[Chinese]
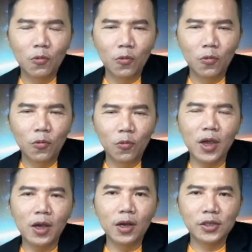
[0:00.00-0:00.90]
为什
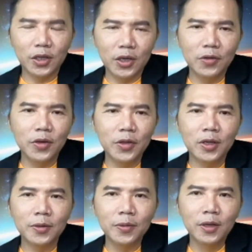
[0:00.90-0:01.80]
么六月二十一
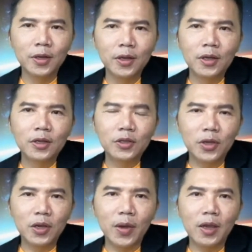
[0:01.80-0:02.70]
日呢？
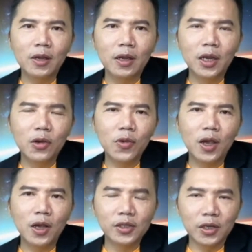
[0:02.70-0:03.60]
就因为六
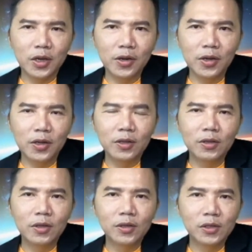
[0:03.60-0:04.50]
月二十一日
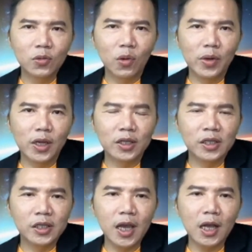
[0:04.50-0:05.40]
是我们的
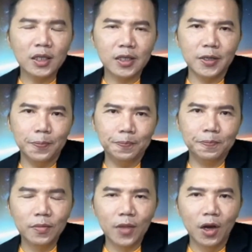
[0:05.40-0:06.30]
夏至。
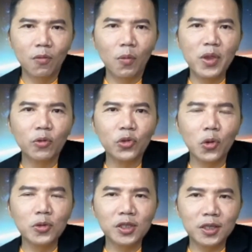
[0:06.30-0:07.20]
好，我们有
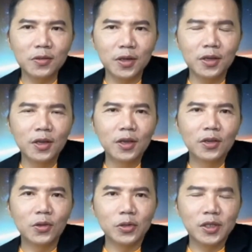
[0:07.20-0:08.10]
冬至日，
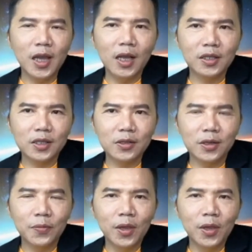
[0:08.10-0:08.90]
有夏至日。